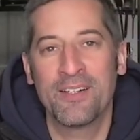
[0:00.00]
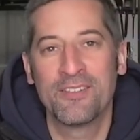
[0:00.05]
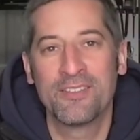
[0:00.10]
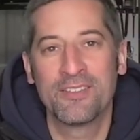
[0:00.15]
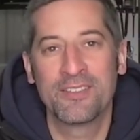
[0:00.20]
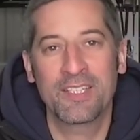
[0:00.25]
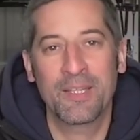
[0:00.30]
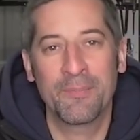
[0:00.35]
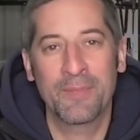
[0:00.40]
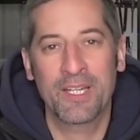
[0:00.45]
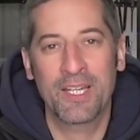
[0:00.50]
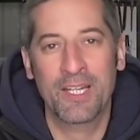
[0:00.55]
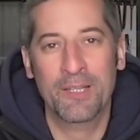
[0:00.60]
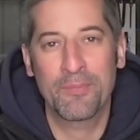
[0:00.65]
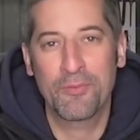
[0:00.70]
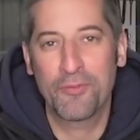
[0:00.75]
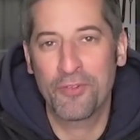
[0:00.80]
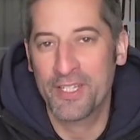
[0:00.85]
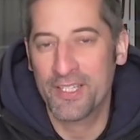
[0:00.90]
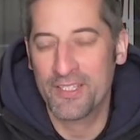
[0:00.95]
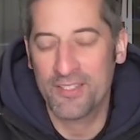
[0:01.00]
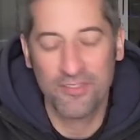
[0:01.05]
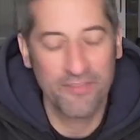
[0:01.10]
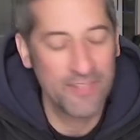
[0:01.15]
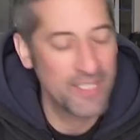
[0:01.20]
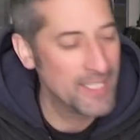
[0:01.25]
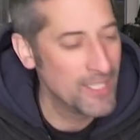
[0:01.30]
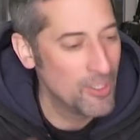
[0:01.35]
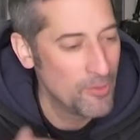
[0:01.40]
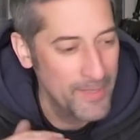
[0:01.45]
und ich habe mir gedacht, bevor ich jetzt
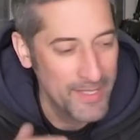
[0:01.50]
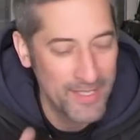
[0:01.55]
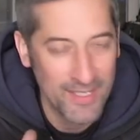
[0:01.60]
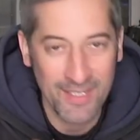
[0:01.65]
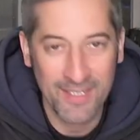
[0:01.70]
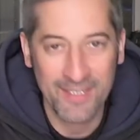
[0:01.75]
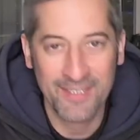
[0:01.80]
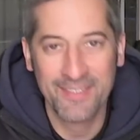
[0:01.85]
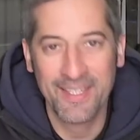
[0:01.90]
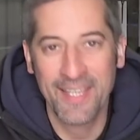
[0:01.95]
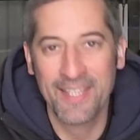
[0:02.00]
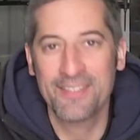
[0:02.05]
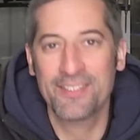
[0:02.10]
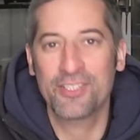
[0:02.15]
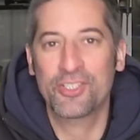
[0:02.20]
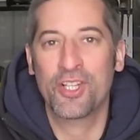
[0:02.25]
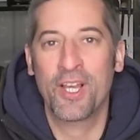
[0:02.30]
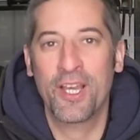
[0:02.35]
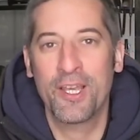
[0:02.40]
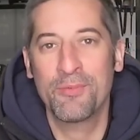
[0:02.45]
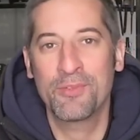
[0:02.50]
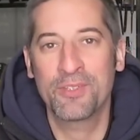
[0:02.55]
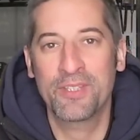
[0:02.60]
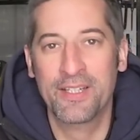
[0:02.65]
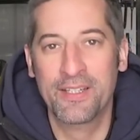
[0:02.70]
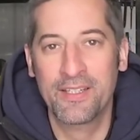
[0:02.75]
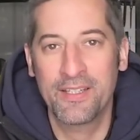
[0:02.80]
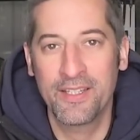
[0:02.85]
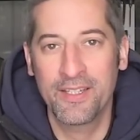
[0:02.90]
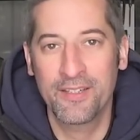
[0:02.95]
irgendwie kilometerlange Texte schreibe und
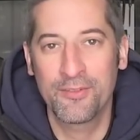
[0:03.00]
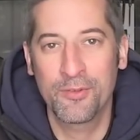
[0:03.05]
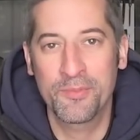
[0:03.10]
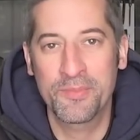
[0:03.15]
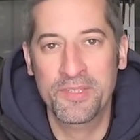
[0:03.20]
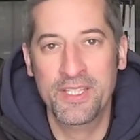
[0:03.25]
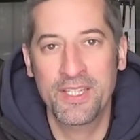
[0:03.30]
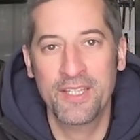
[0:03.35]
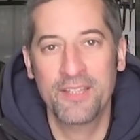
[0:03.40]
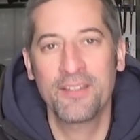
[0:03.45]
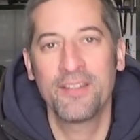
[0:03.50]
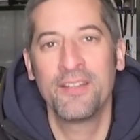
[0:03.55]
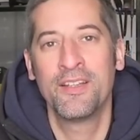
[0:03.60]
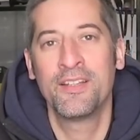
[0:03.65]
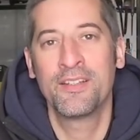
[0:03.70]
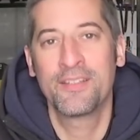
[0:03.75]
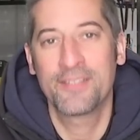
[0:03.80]
erkläre, worum es geht,